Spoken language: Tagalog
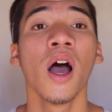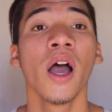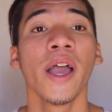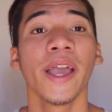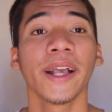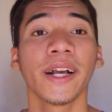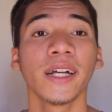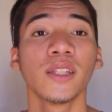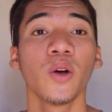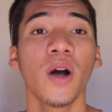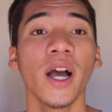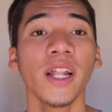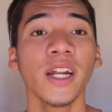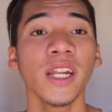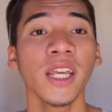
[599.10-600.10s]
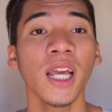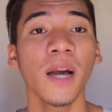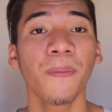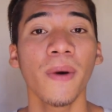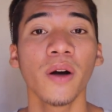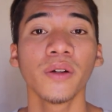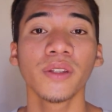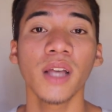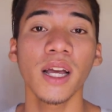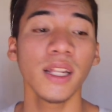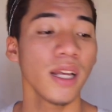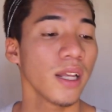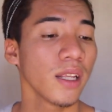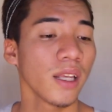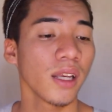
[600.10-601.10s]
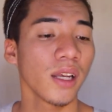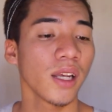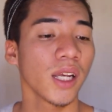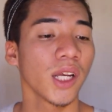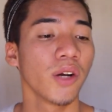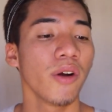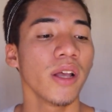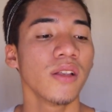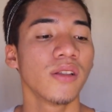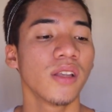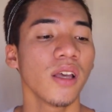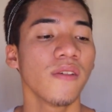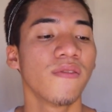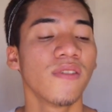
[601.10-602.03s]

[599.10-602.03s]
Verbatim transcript: Ikaduhala ni nga pangutana ni Renzi